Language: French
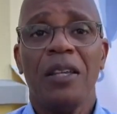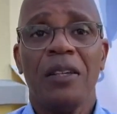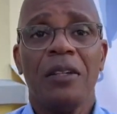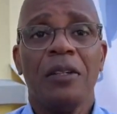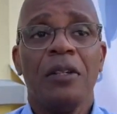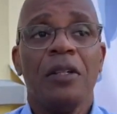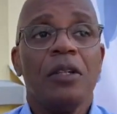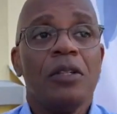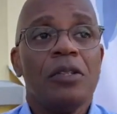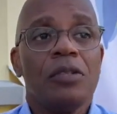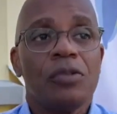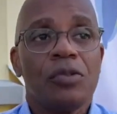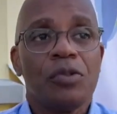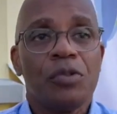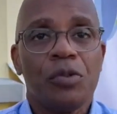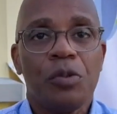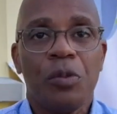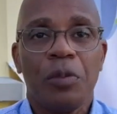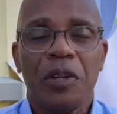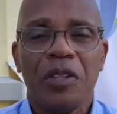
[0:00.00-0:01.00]
hein, je
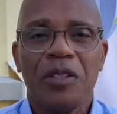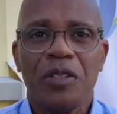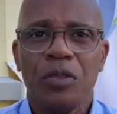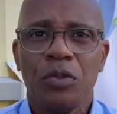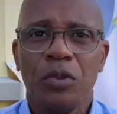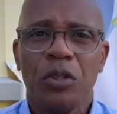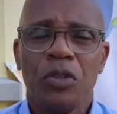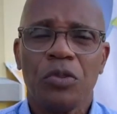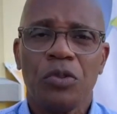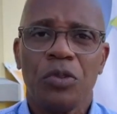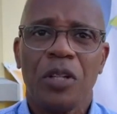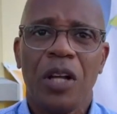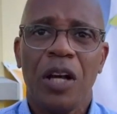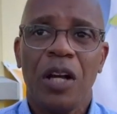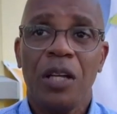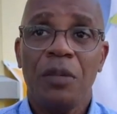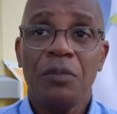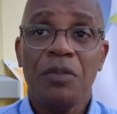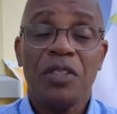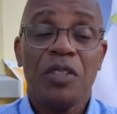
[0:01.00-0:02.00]
suis le président du Grand Sud
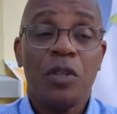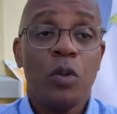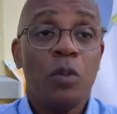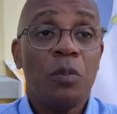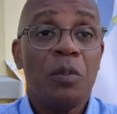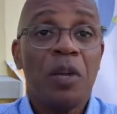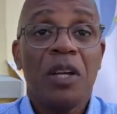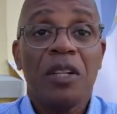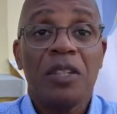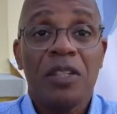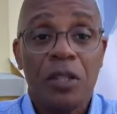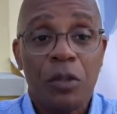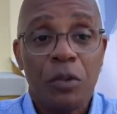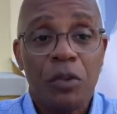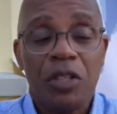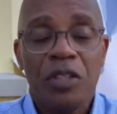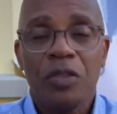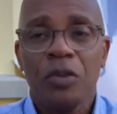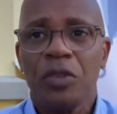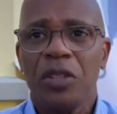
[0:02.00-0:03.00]
mais c'est le maire qui
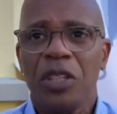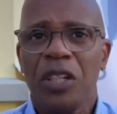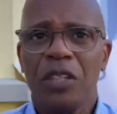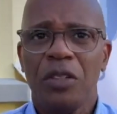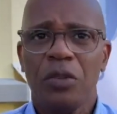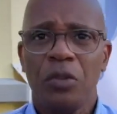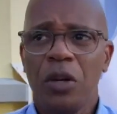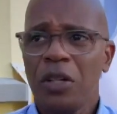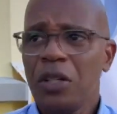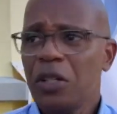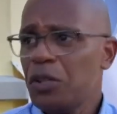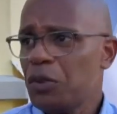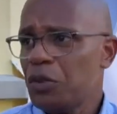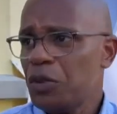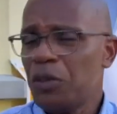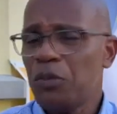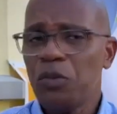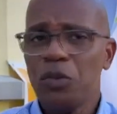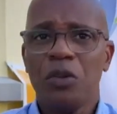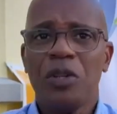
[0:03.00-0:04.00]
connaît son territoire, qui
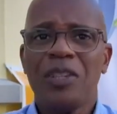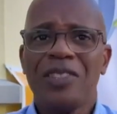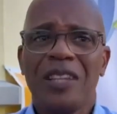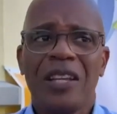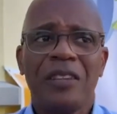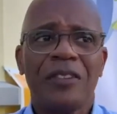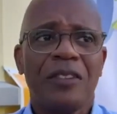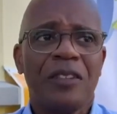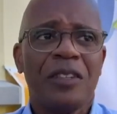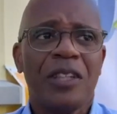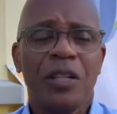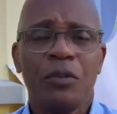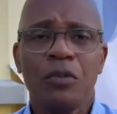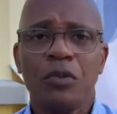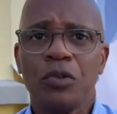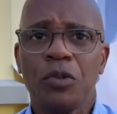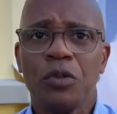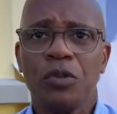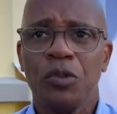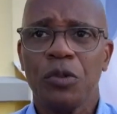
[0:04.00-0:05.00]
connaît mieux les attentes et les
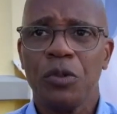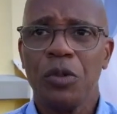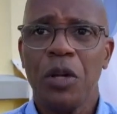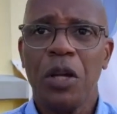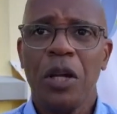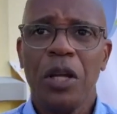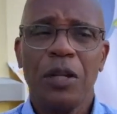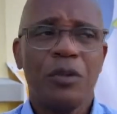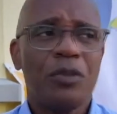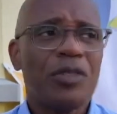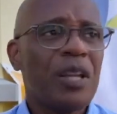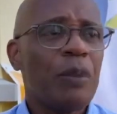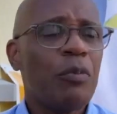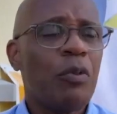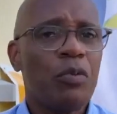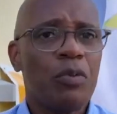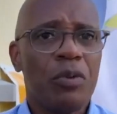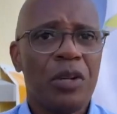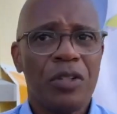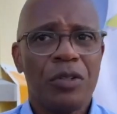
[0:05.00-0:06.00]
besoins de sa
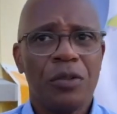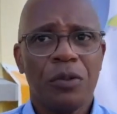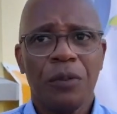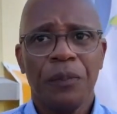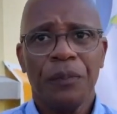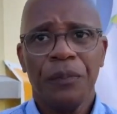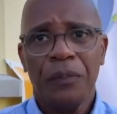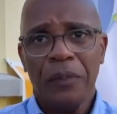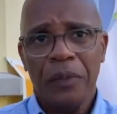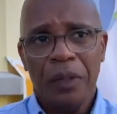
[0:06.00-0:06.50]
population,